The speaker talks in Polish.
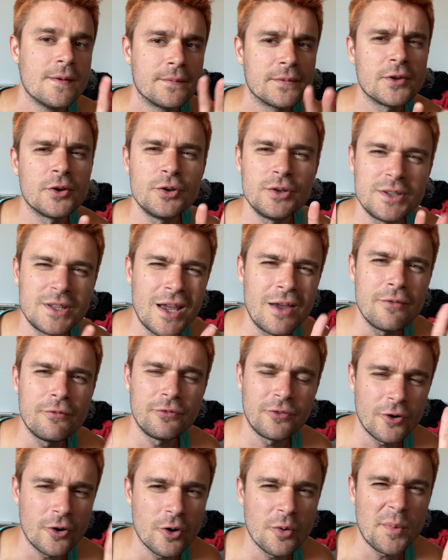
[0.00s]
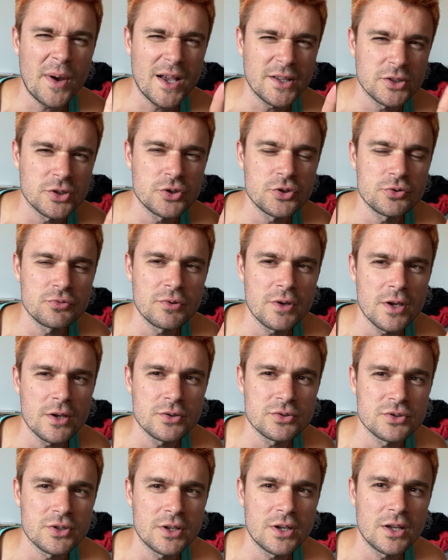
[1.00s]
No i ten format
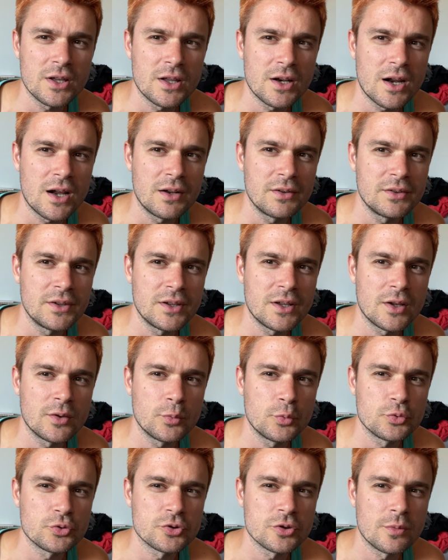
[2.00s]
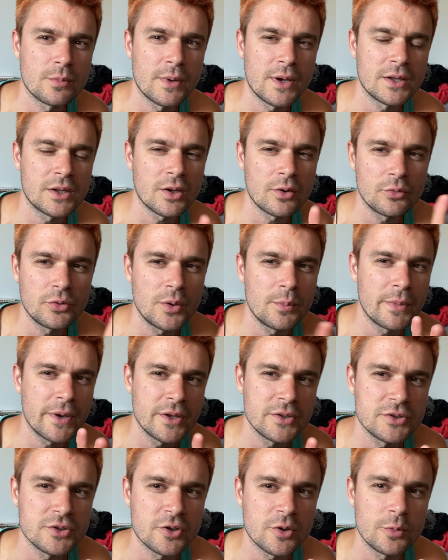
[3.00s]
czuję, że generalnie na dłuższą metę on nie
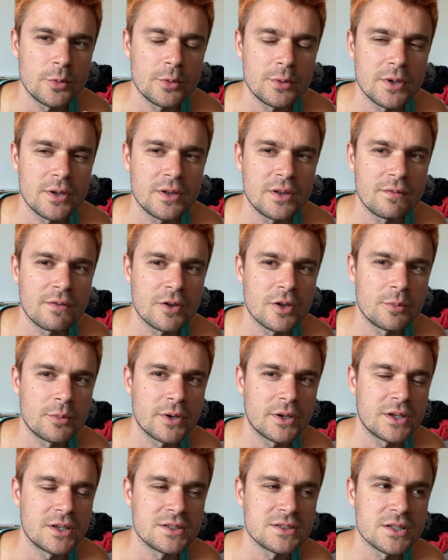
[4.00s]
będzie robił nie wiadomo jakich